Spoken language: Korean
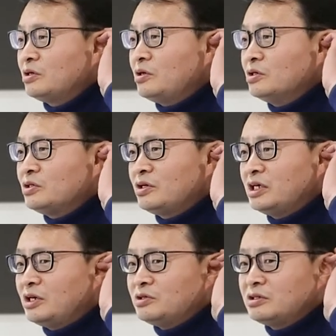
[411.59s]
커서가
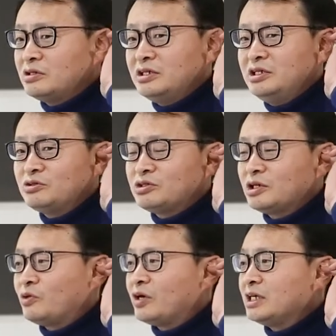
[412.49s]
나오는 그런
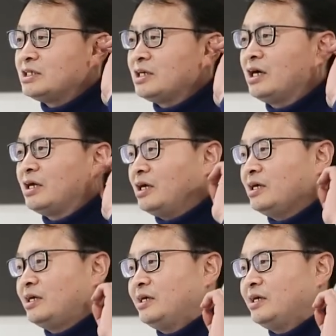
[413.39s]
리눅스가 돌아가기 시작하네